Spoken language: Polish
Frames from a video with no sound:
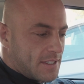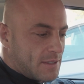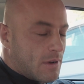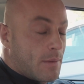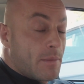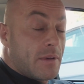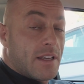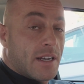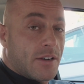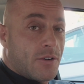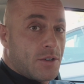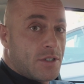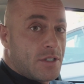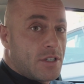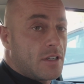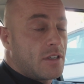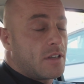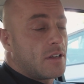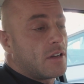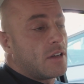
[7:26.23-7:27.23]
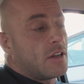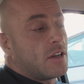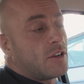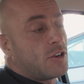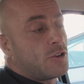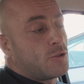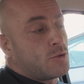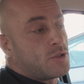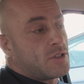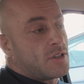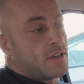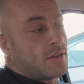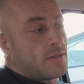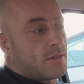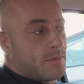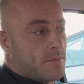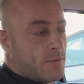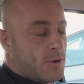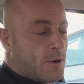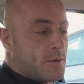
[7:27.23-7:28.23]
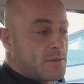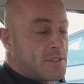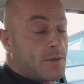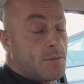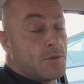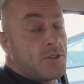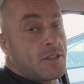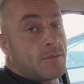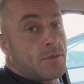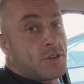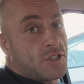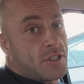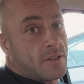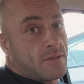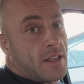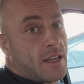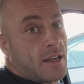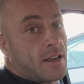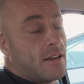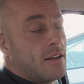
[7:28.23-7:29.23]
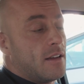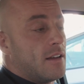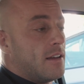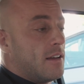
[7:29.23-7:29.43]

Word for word: słabej jakości, którzy mogą zrobić im krzywdę,